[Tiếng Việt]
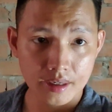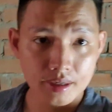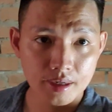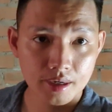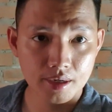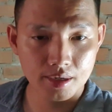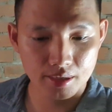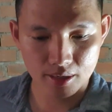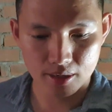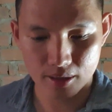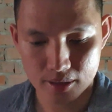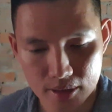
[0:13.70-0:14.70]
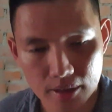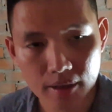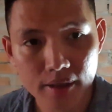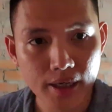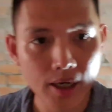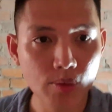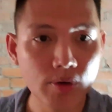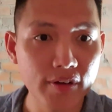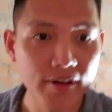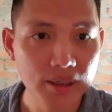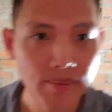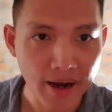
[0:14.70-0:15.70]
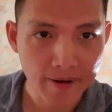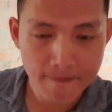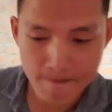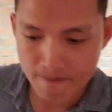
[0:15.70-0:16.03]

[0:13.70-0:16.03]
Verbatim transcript: À, dạ rồi xin kính chào quý vị và các bạn